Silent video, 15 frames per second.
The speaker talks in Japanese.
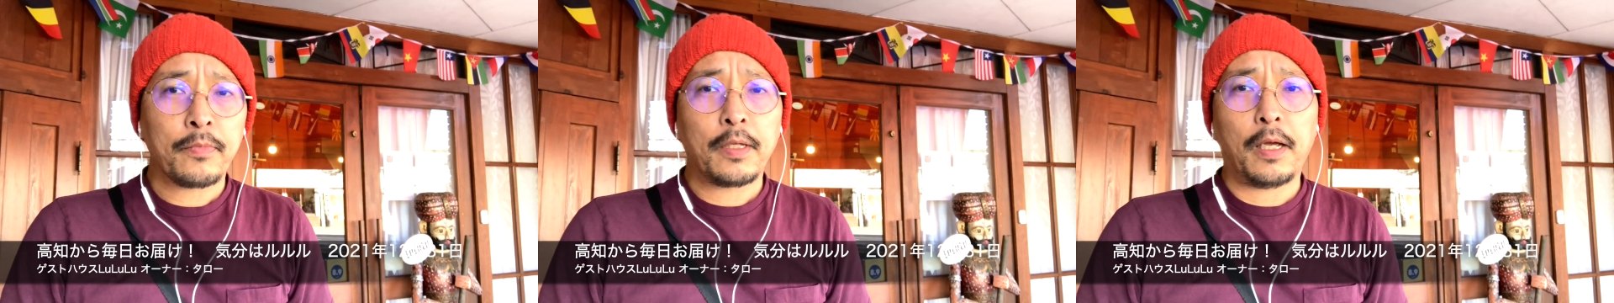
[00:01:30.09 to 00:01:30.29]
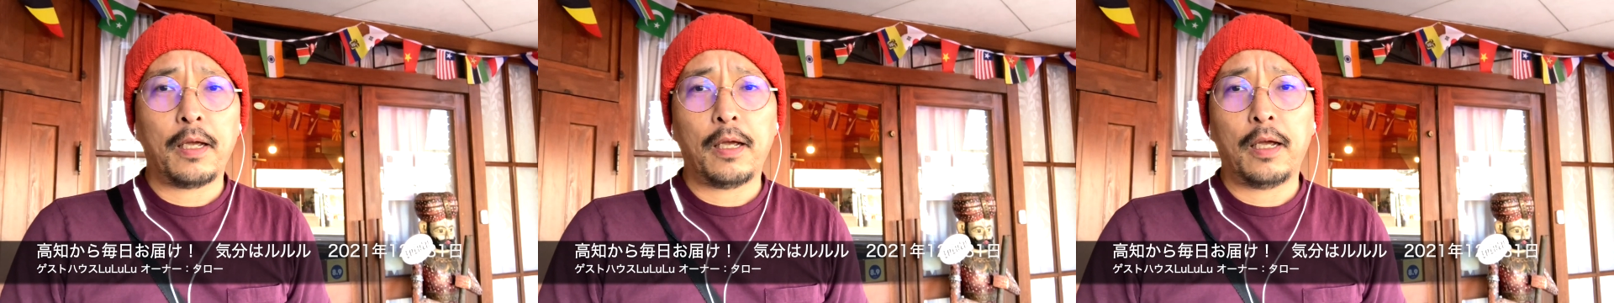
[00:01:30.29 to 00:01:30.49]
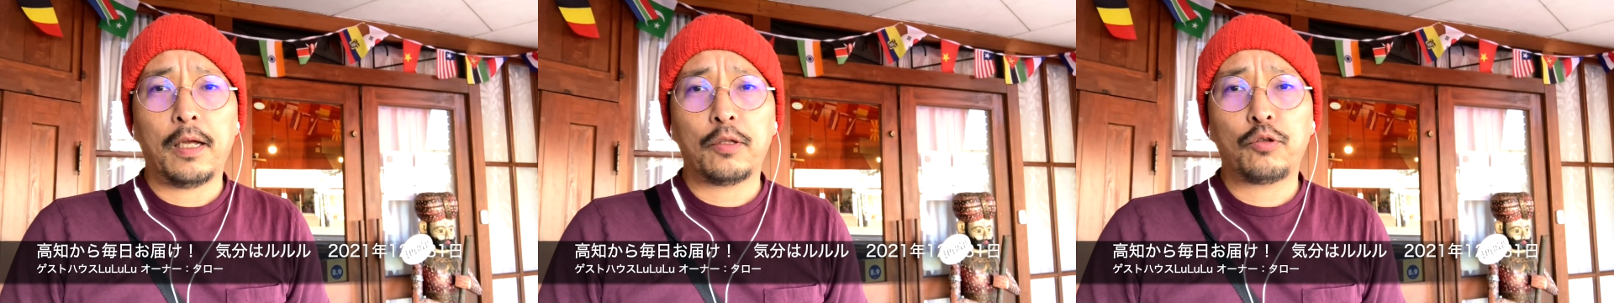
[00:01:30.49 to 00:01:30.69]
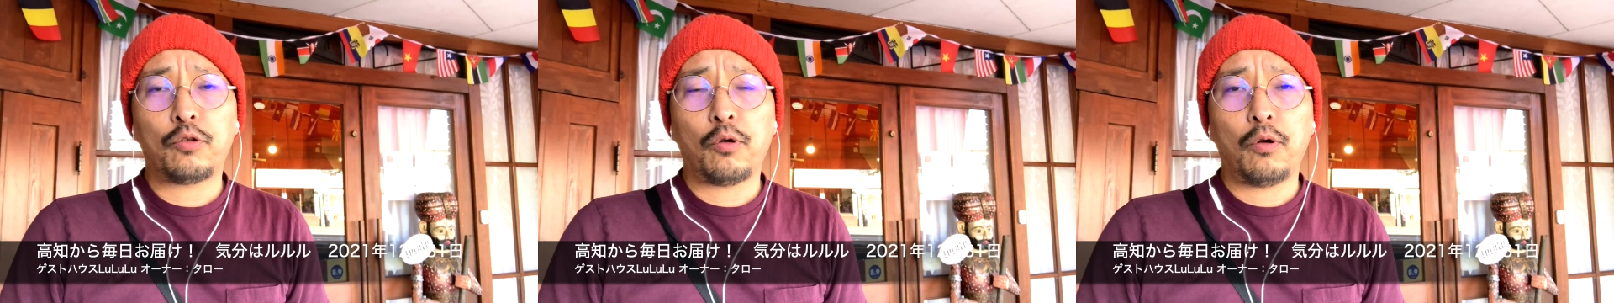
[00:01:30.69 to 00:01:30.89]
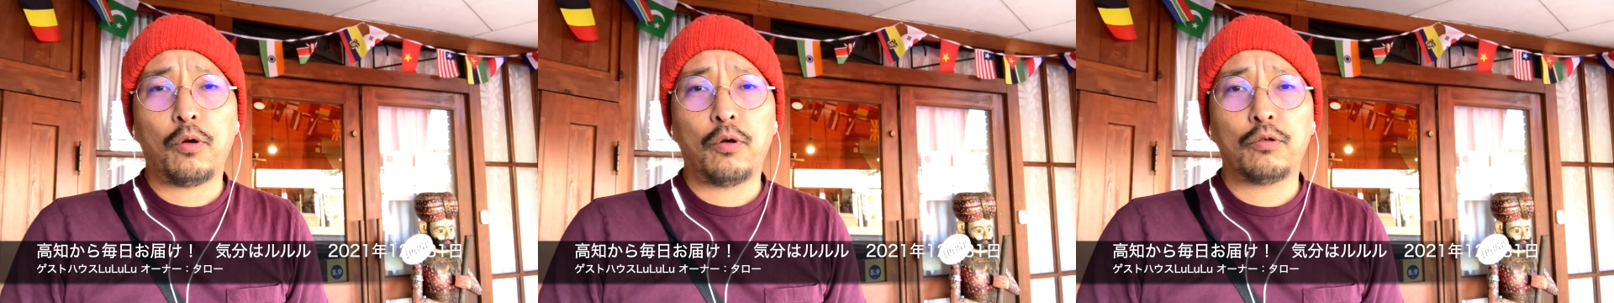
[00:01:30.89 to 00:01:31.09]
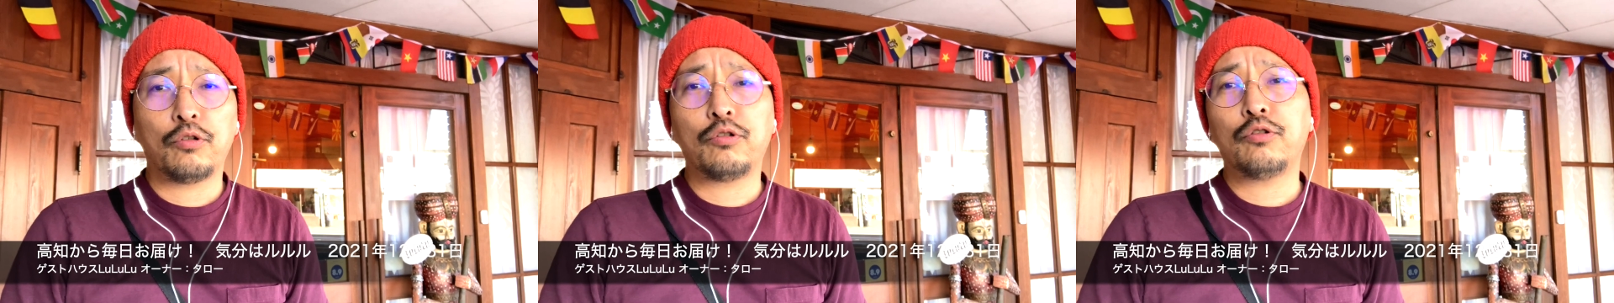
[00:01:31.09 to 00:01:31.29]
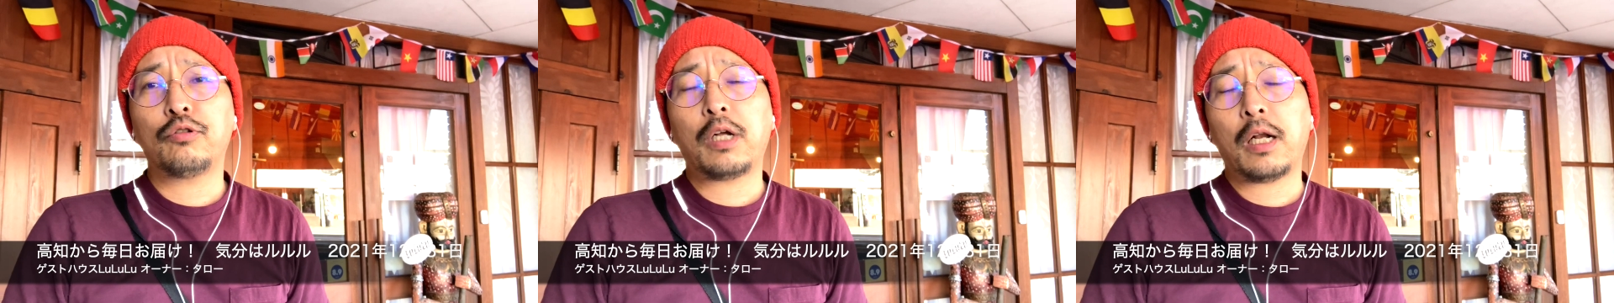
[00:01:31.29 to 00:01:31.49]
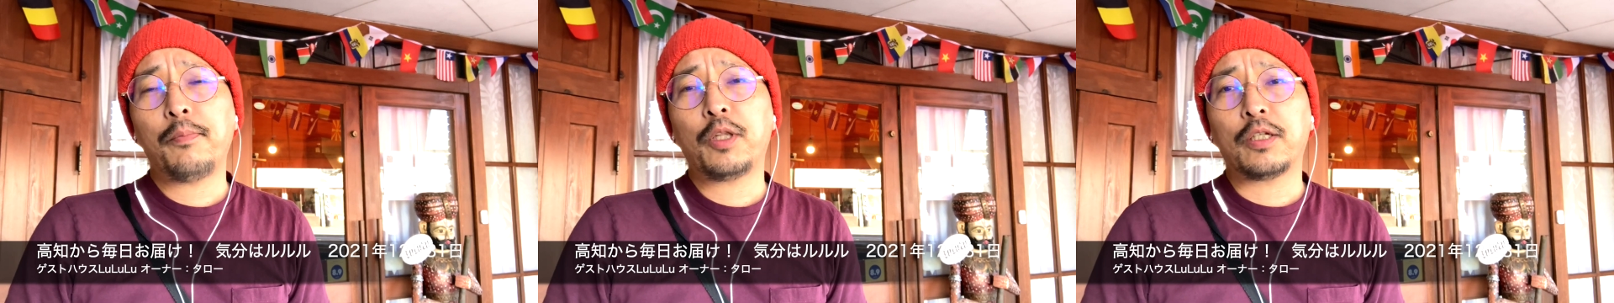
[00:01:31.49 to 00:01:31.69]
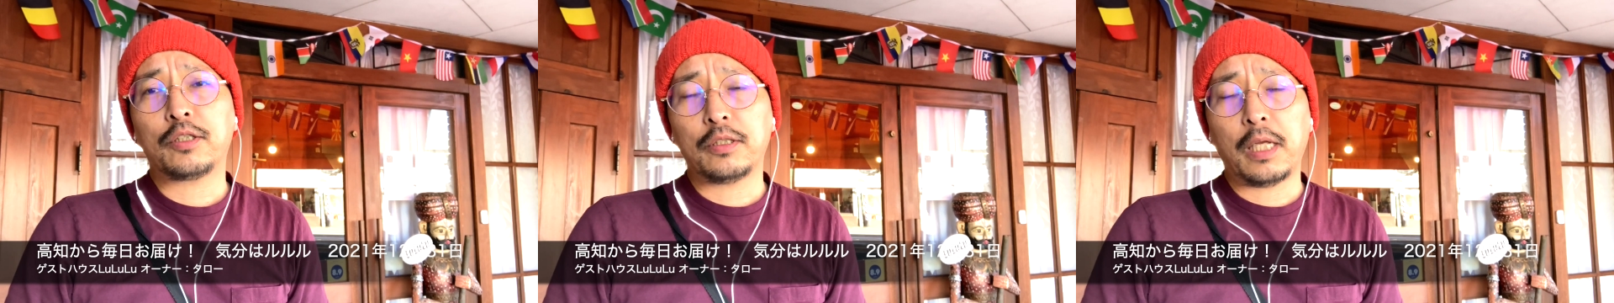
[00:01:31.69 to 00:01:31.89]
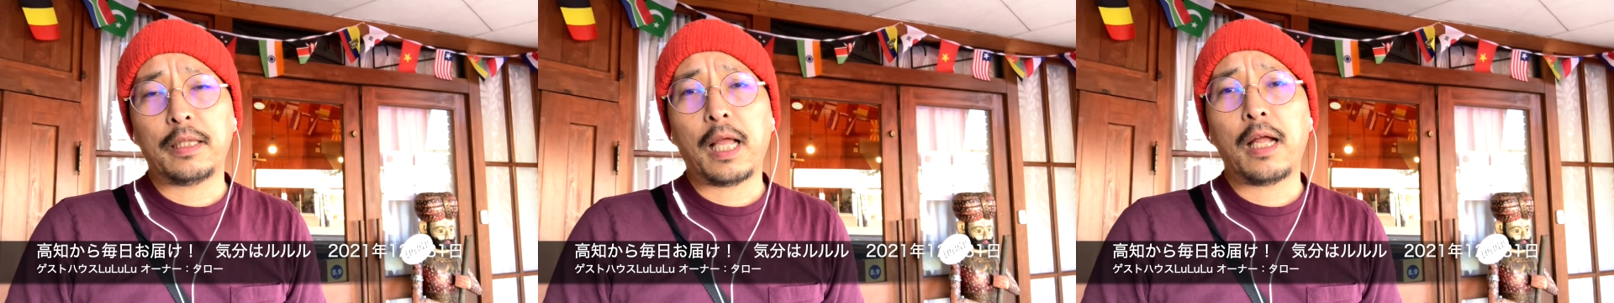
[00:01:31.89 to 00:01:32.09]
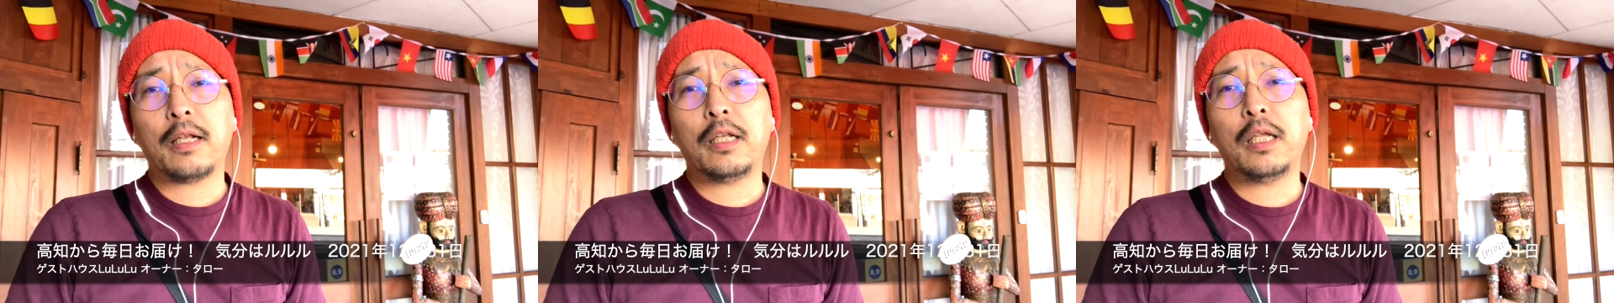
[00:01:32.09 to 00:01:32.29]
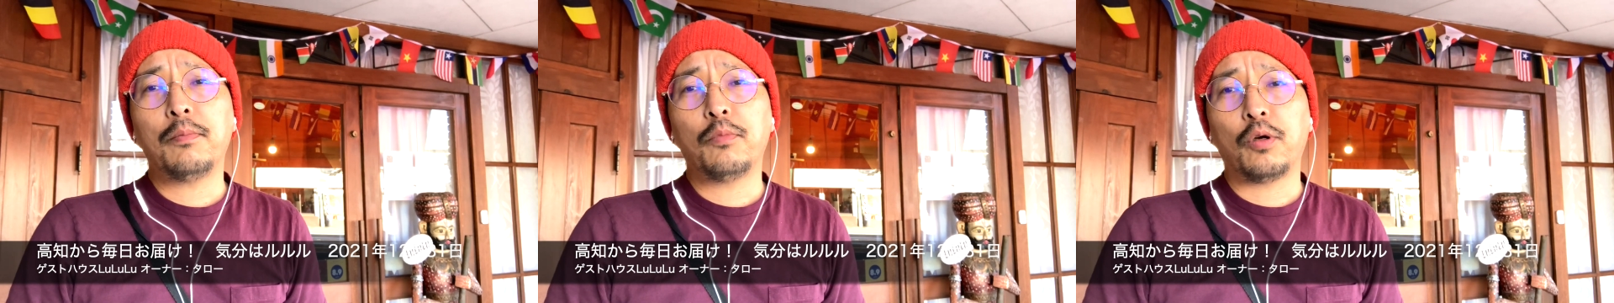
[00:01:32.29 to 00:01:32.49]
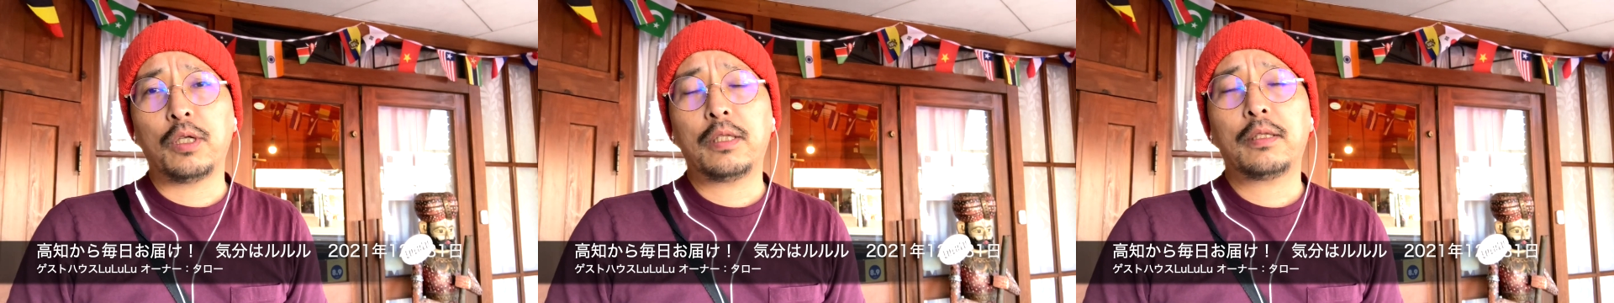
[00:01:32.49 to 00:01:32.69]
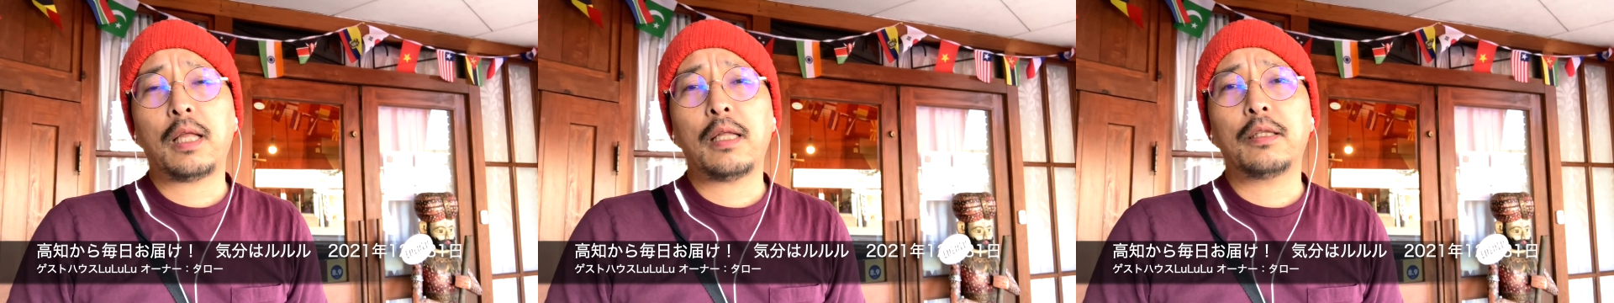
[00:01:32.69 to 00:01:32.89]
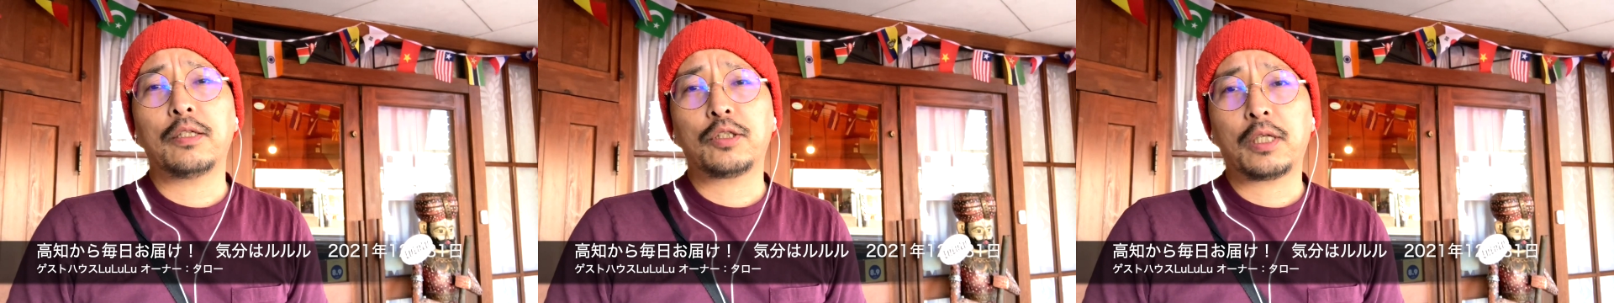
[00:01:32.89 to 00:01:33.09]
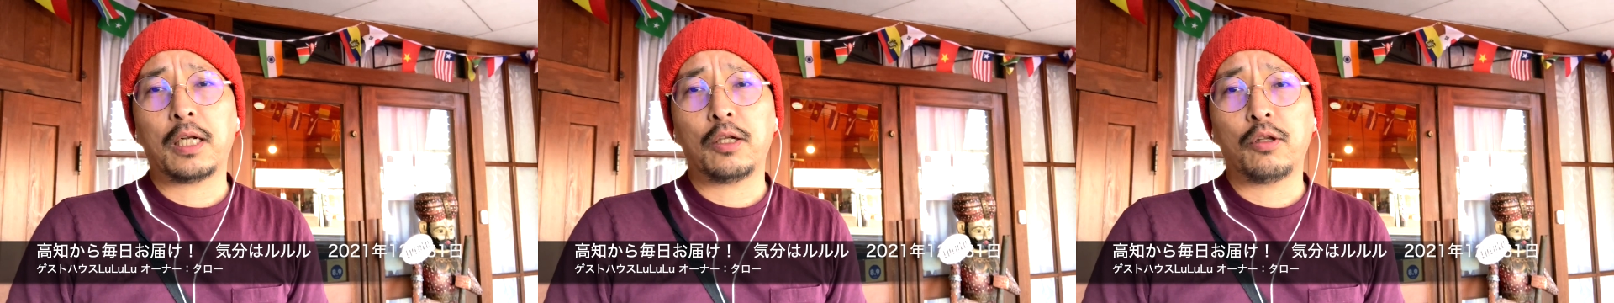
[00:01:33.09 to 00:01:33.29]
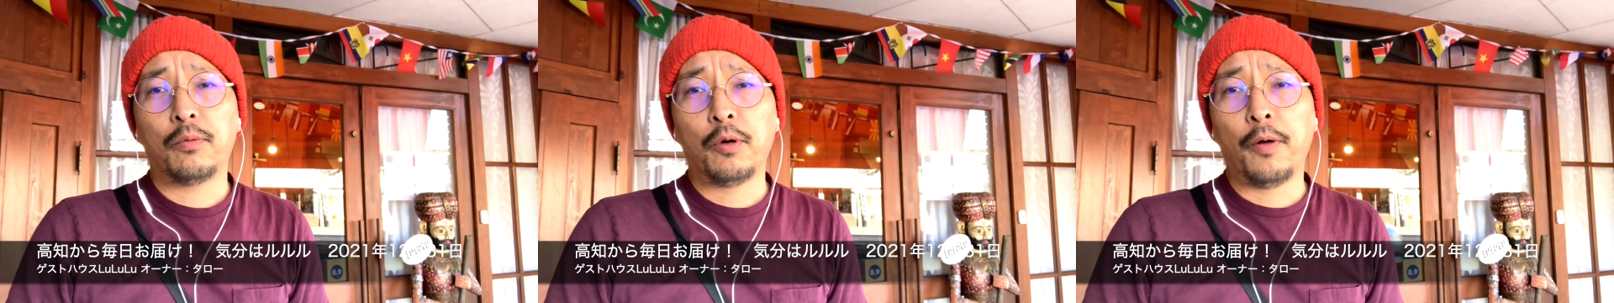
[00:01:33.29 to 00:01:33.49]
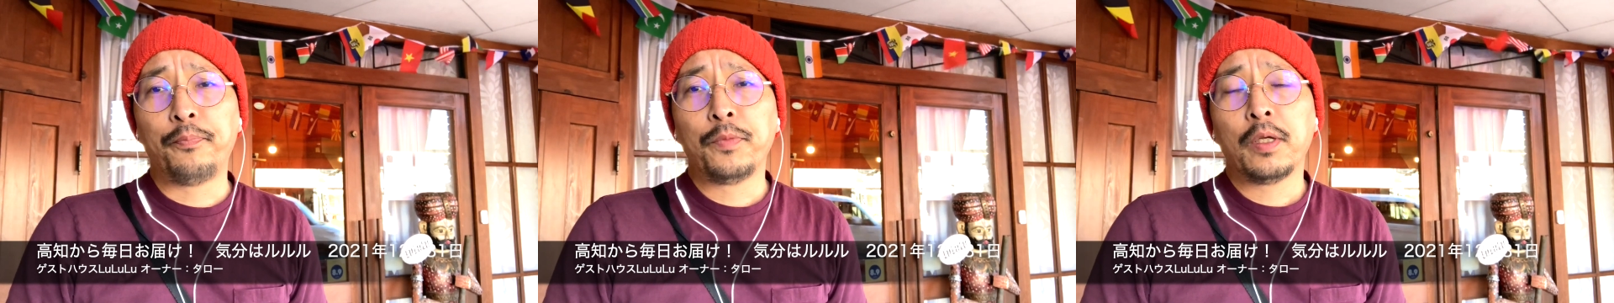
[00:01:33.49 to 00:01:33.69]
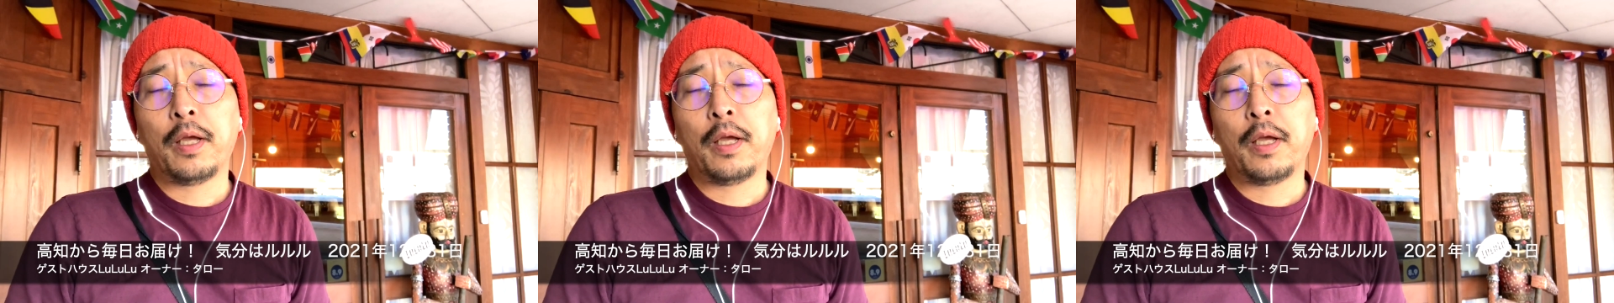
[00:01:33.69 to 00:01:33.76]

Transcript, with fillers: えー、っと、ルルルからもですね、何人も行ったんですけれども、